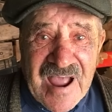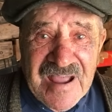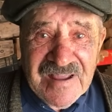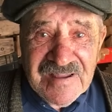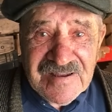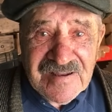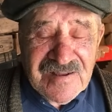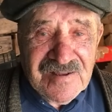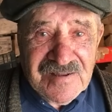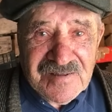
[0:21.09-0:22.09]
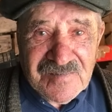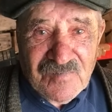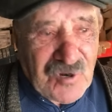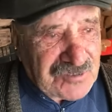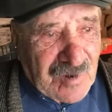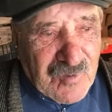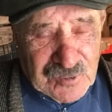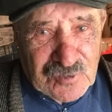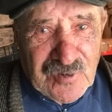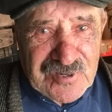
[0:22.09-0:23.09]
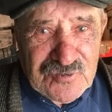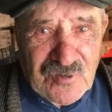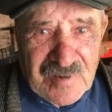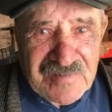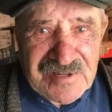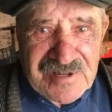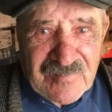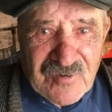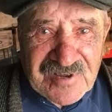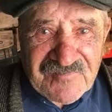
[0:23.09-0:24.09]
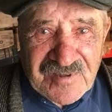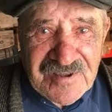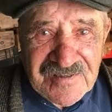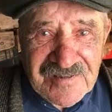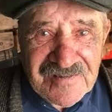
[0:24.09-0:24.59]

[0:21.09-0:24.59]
Hein. Ah oui Moi, je la bois tous les jours à midi dans mon café.